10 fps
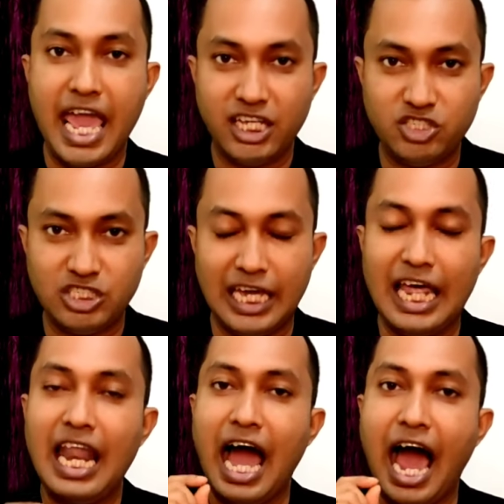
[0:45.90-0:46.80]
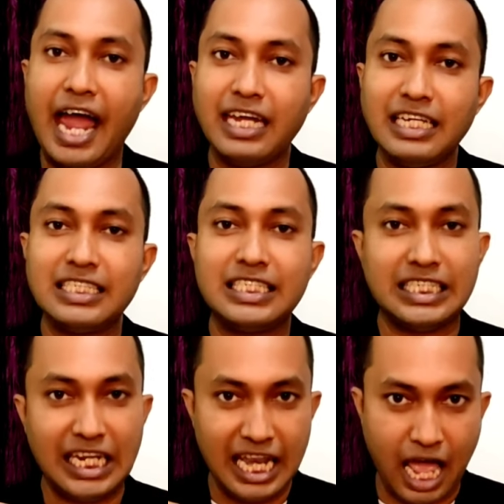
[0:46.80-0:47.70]
এইচডিএল হাই
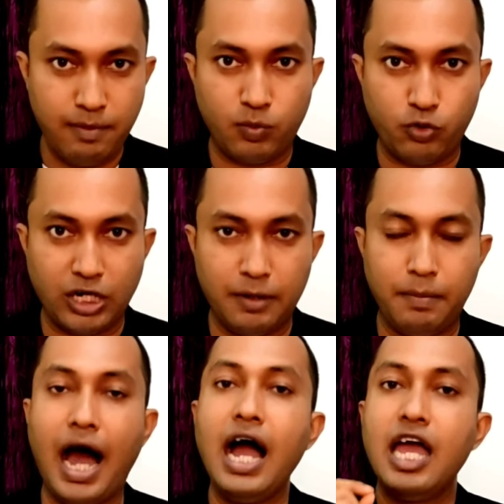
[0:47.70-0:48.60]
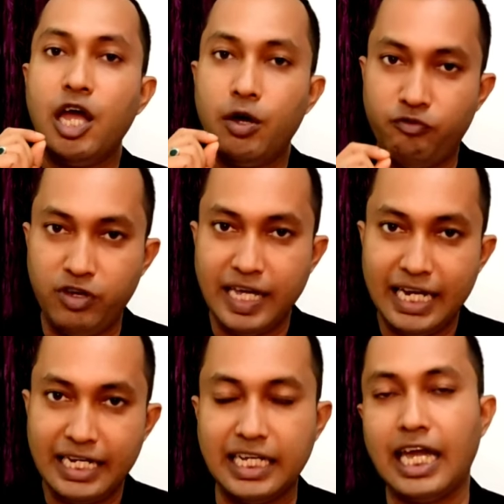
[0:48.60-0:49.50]
ডেন্সিটি লাইপোপ্রোটিন বা
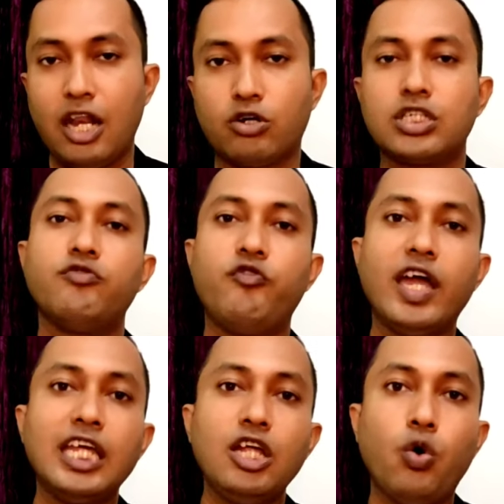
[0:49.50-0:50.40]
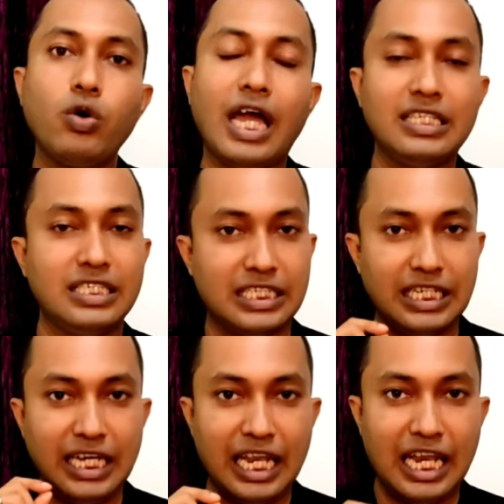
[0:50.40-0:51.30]
ভিএলডিএল অর্থাৎ ভেরি লো
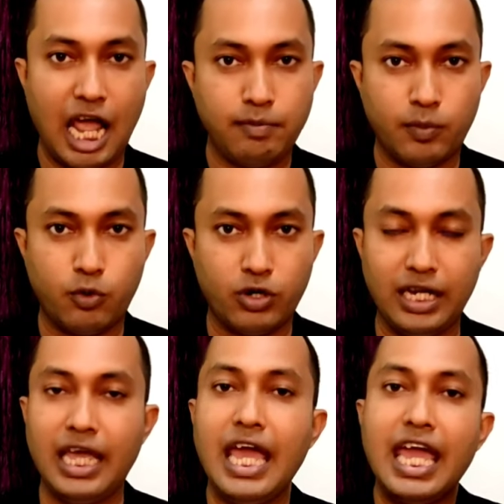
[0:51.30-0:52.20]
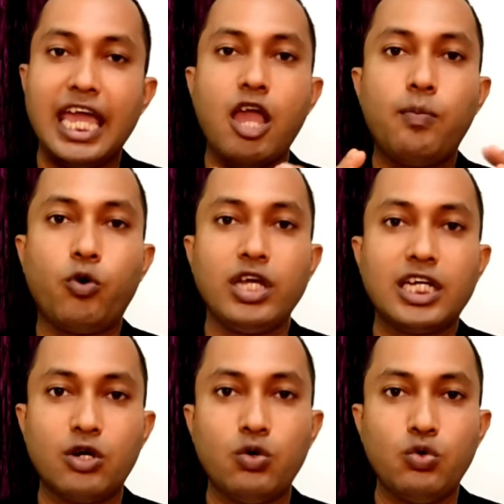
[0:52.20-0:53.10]
ডেন্সিটি লাইপোপ্রোটিন এই
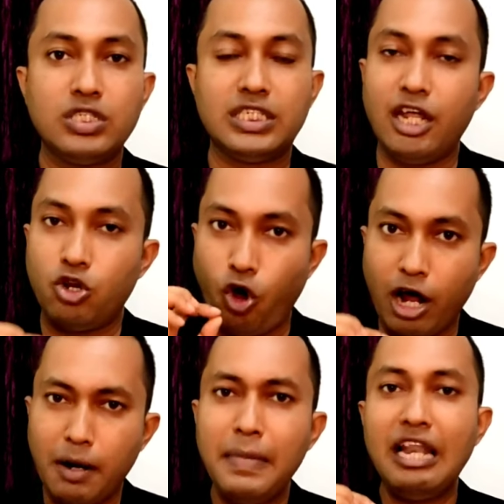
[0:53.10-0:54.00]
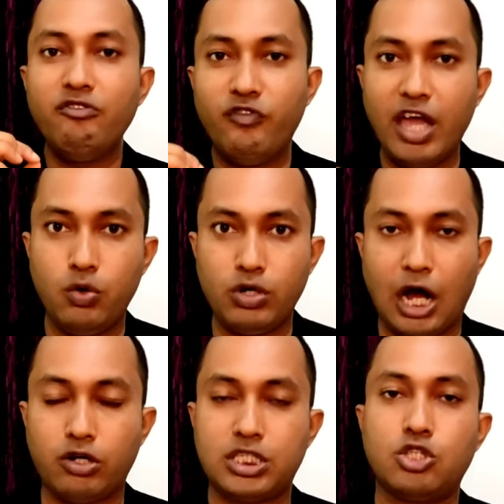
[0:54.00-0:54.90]
পরীক্ষাগুলোর যে নর্মাল
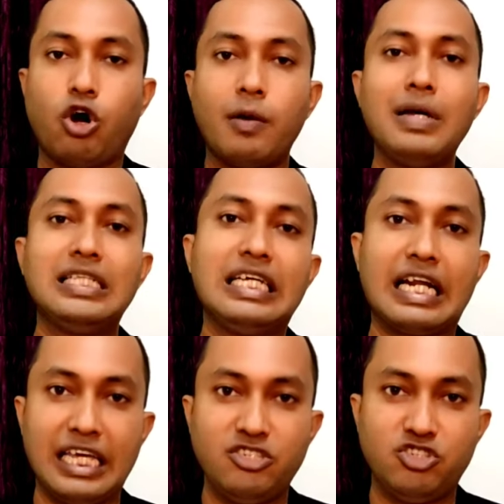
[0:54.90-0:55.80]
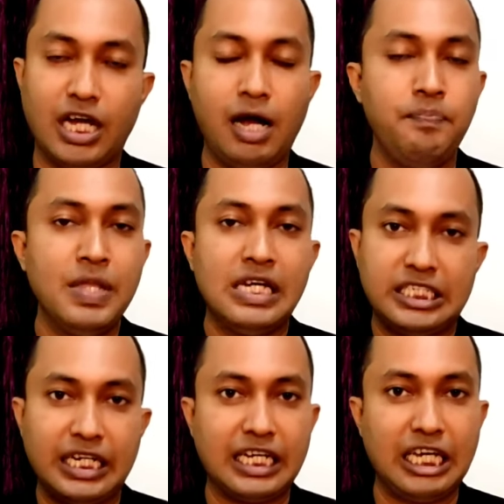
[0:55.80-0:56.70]
ভ্যালুটা অর্থাৎ নর্মাল যে রেঞ্জটা
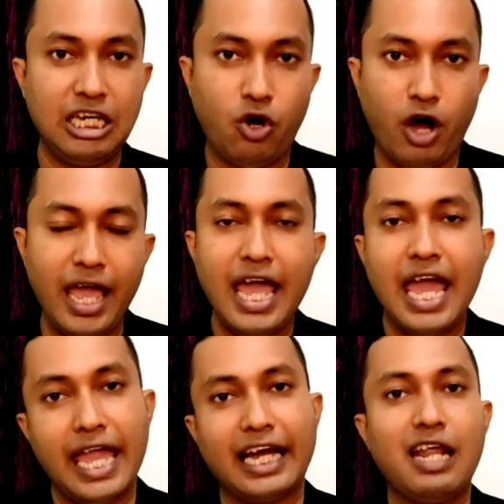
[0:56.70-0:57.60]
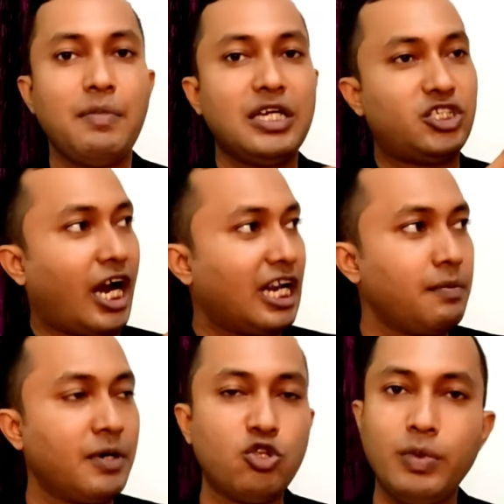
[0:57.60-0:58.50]
সেটা কি হয় এখানে আমি
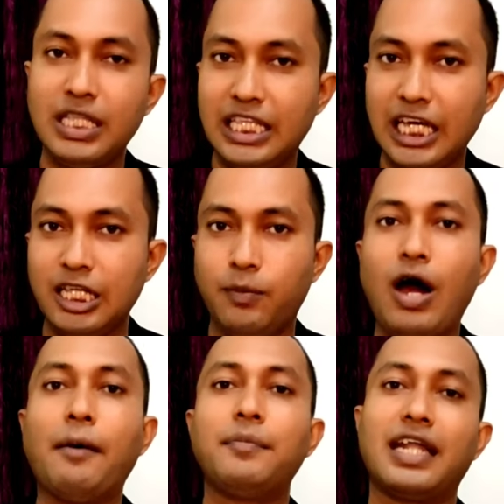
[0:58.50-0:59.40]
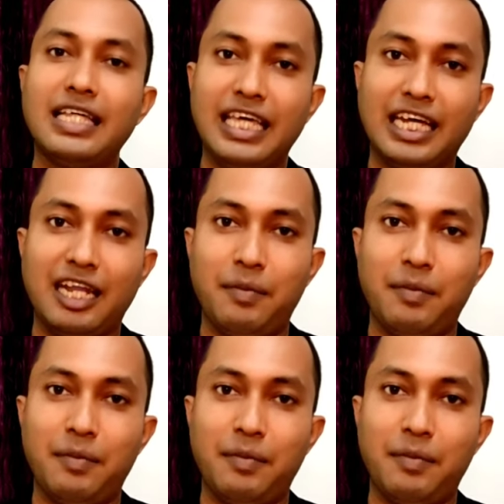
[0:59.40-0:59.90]
চার্টের মাধ্যমে দিয়ে দেব আপনারা দেখে